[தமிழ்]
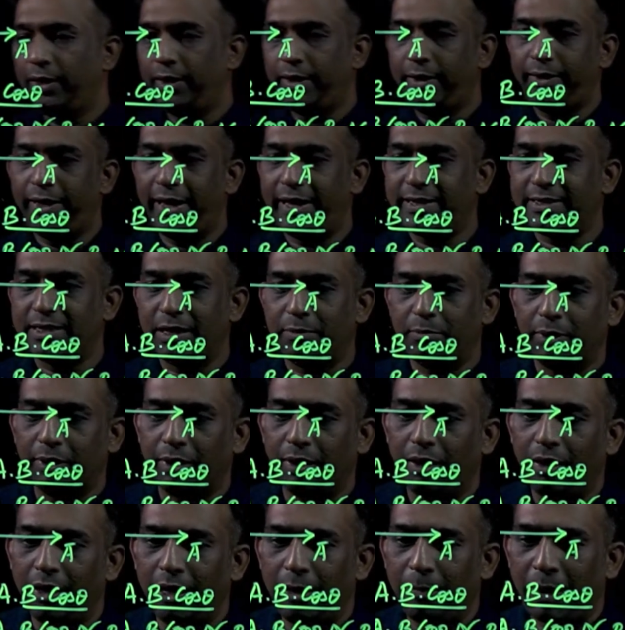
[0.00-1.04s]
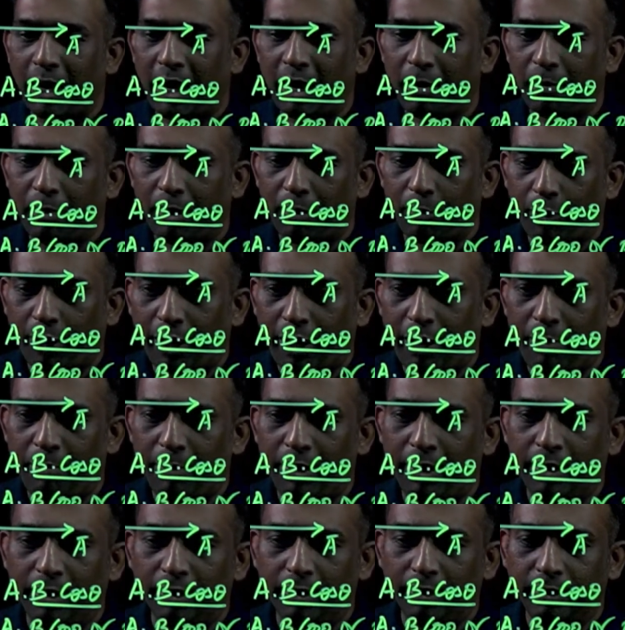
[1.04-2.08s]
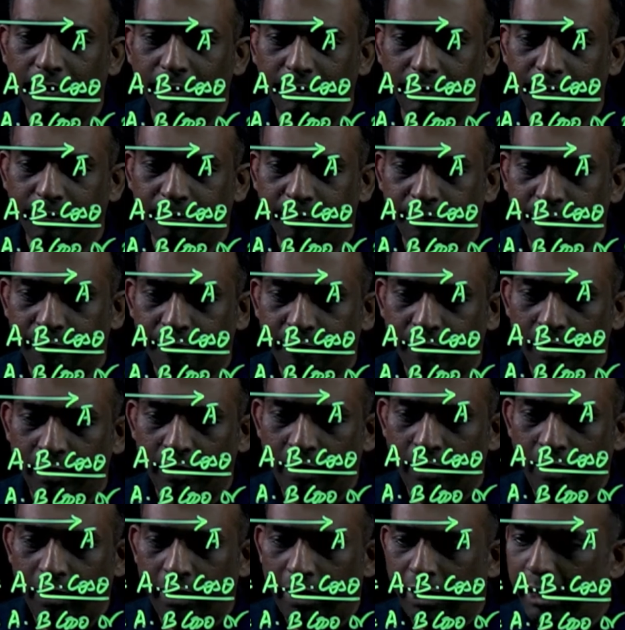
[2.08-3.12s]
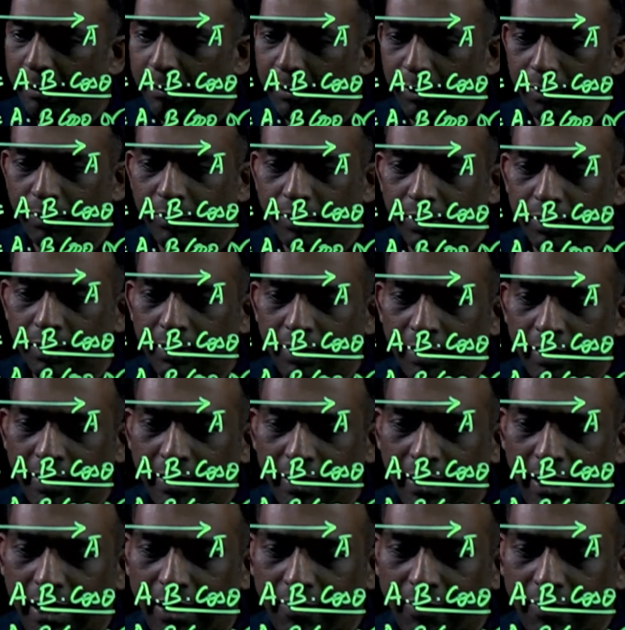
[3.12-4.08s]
இதே எக்ஸாம்பிள் தான் இப்போ என்ன பண்ண போகிறேன் இப்படி இருக்குது இப்போ வந்து ஏ